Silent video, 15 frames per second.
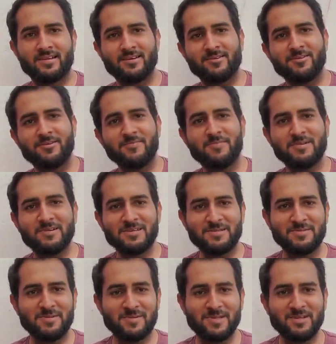Que rollo
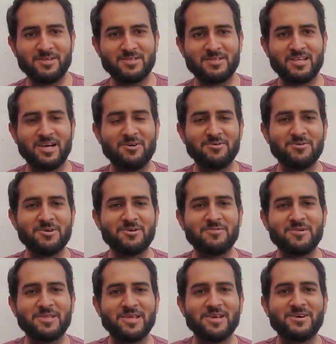plebes? Bienvenidos a un
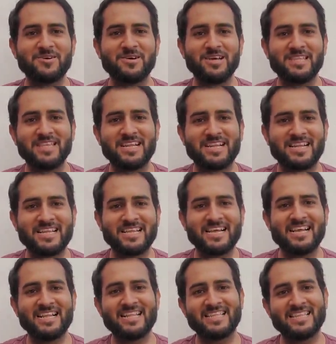nuevo video en el
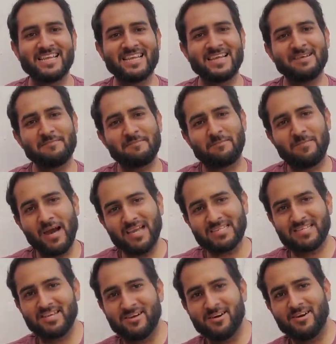canal de
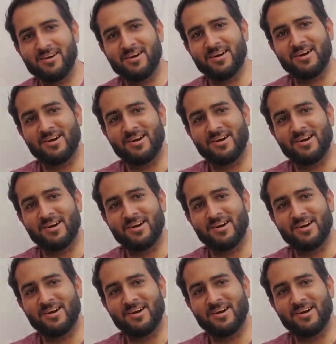Bicycle